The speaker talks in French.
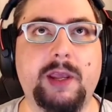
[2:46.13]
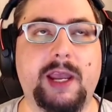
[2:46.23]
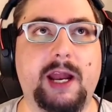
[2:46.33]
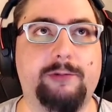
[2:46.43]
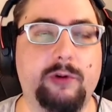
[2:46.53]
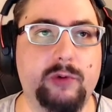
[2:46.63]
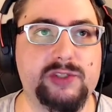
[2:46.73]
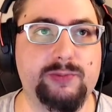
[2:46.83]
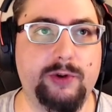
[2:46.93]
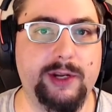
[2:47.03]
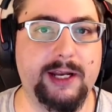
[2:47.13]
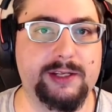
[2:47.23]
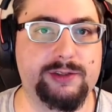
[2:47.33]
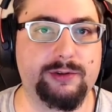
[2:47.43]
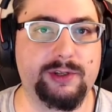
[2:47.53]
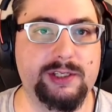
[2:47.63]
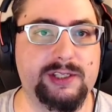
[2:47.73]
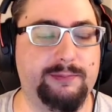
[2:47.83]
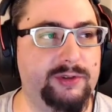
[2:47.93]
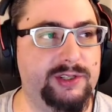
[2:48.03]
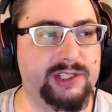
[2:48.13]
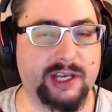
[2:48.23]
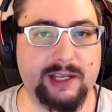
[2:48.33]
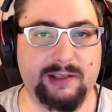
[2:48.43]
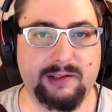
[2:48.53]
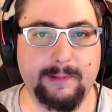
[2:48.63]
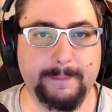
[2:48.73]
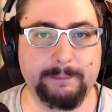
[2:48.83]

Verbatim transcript: Et la framboise bleue et la cerise est plus discrète.